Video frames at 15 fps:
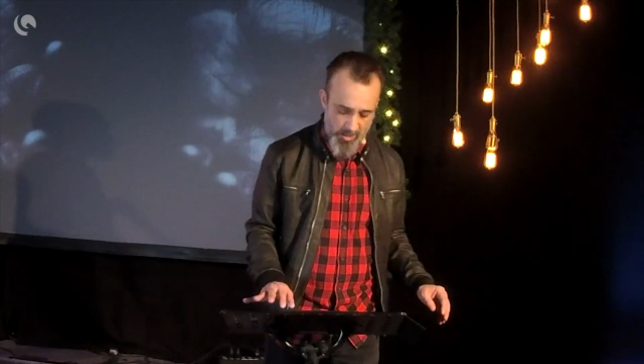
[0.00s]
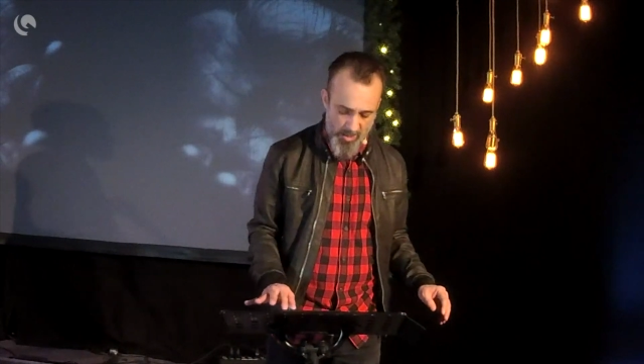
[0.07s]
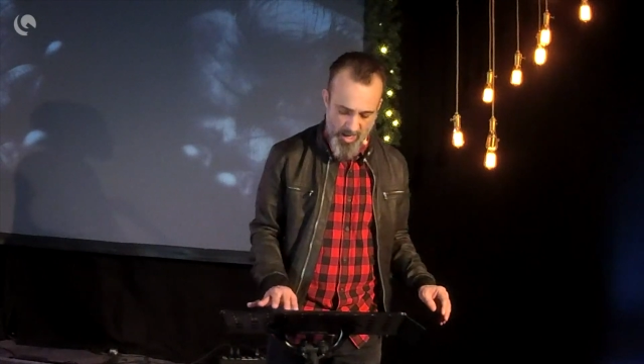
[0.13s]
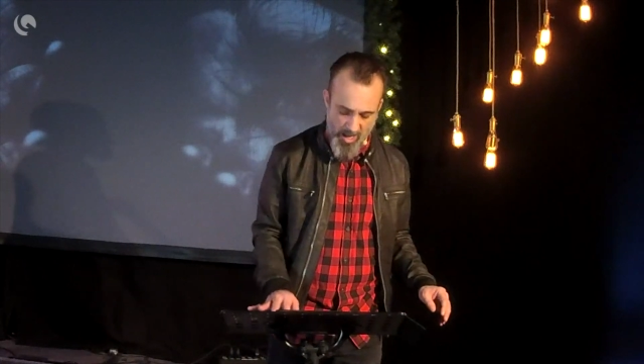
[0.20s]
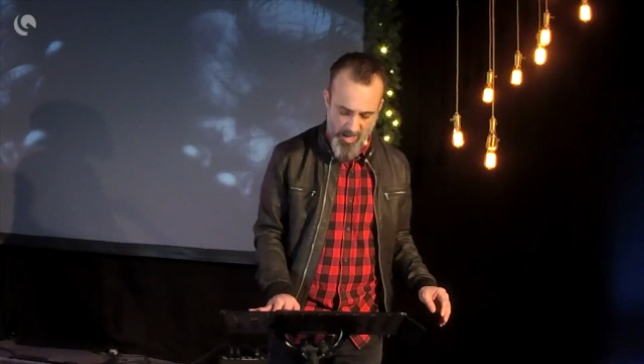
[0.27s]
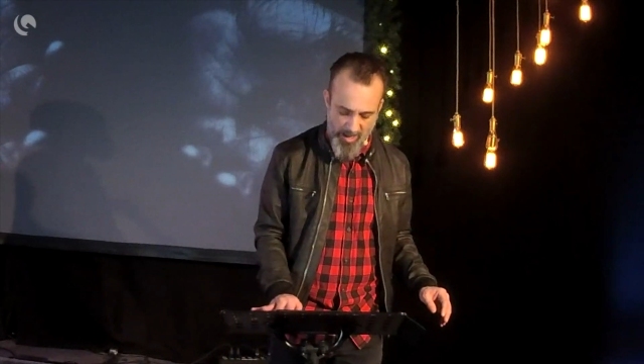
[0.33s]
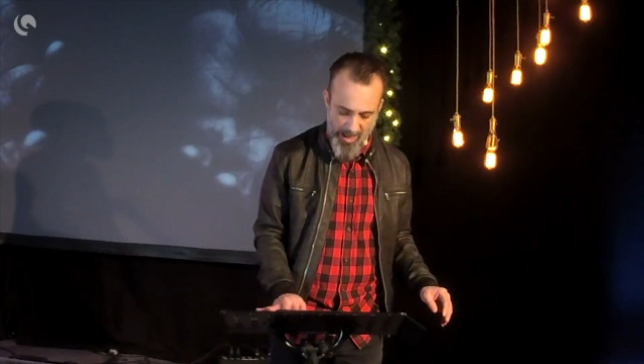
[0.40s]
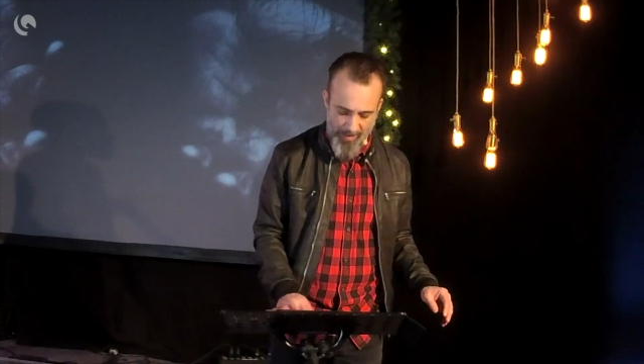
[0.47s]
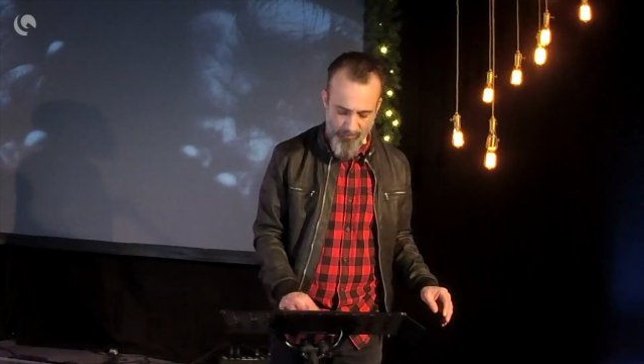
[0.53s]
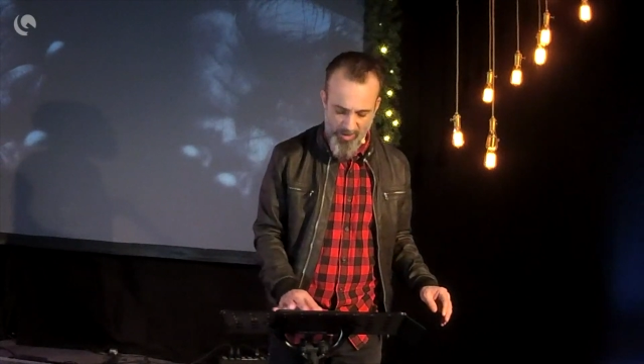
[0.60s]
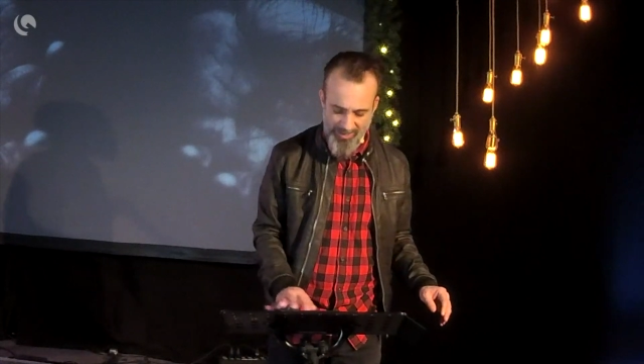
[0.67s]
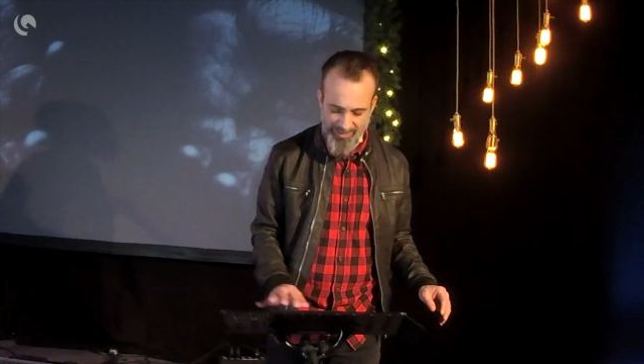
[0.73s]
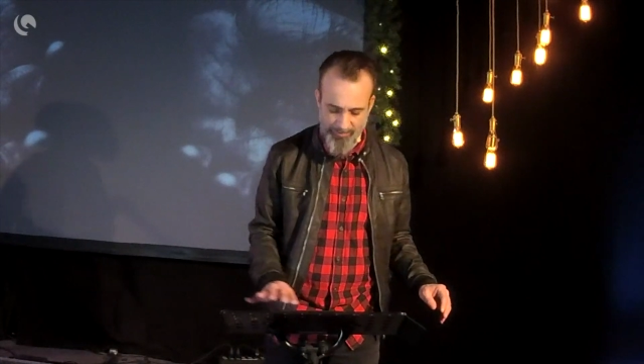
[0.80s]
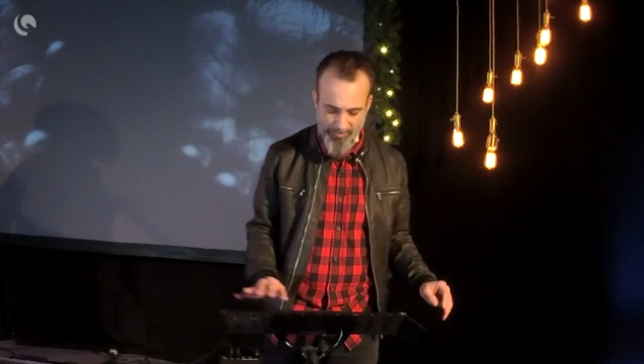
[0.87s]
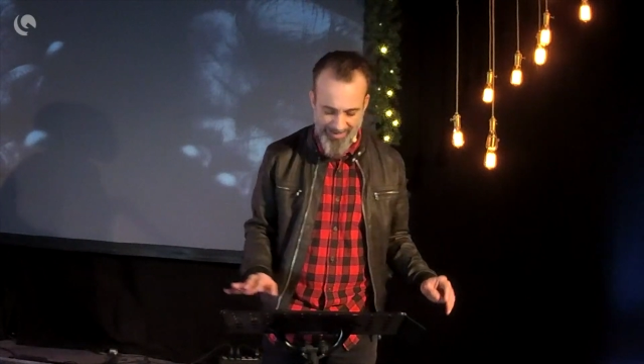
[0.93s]
à
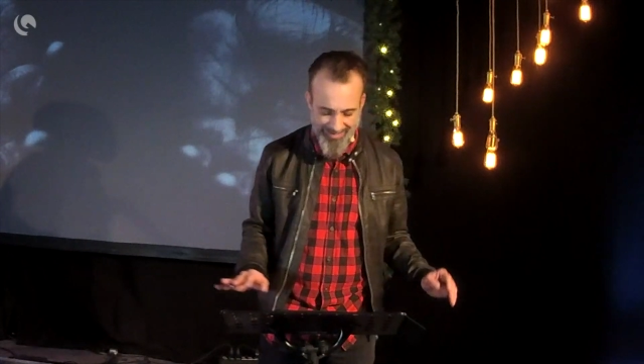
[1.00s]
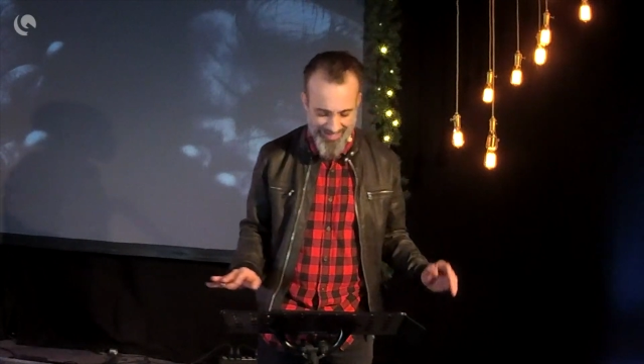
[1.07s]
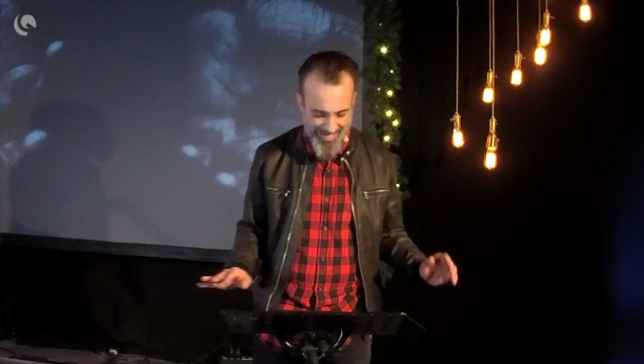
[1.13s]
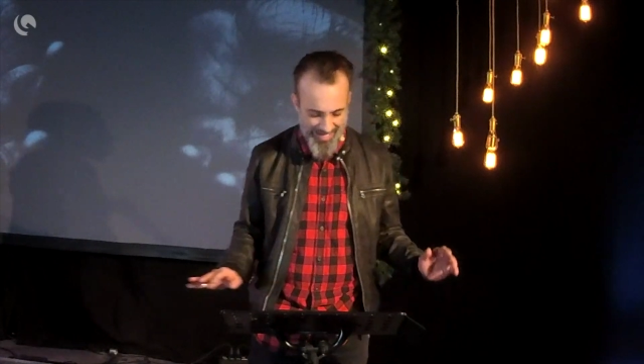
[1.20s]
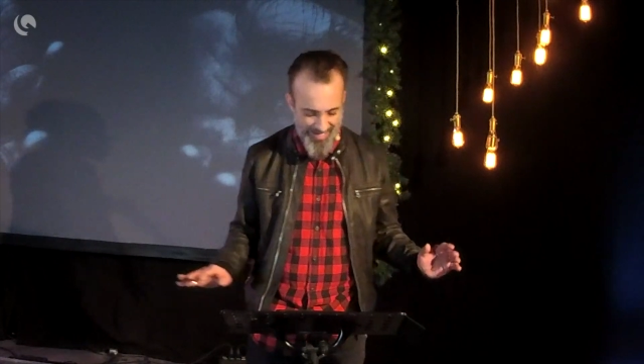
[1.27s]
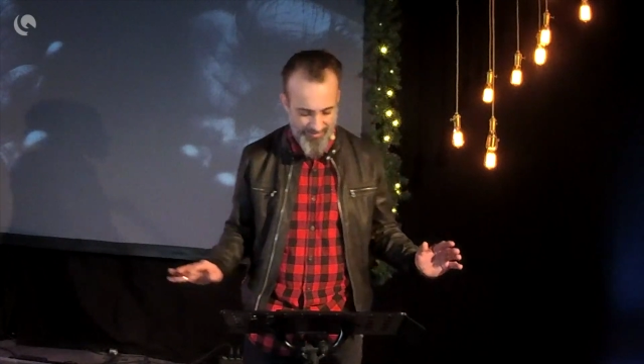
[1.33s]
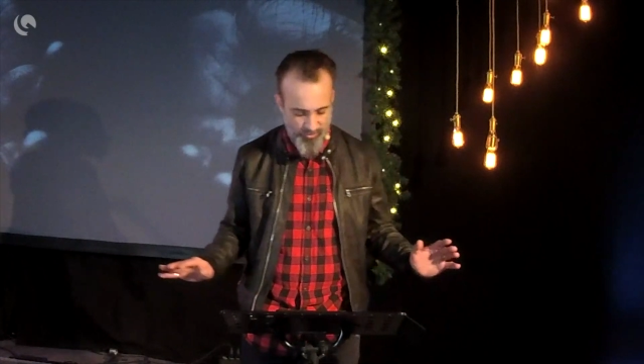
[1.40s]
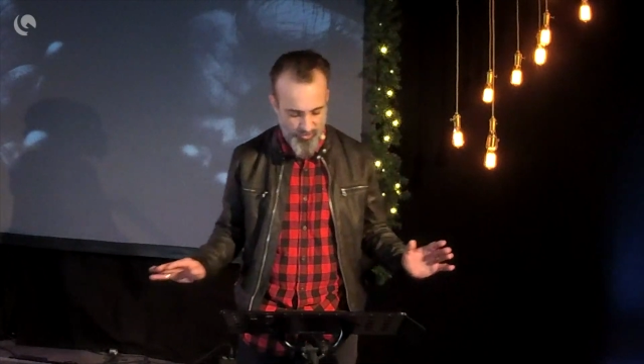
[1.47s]
voir, ce n'est pas le cas.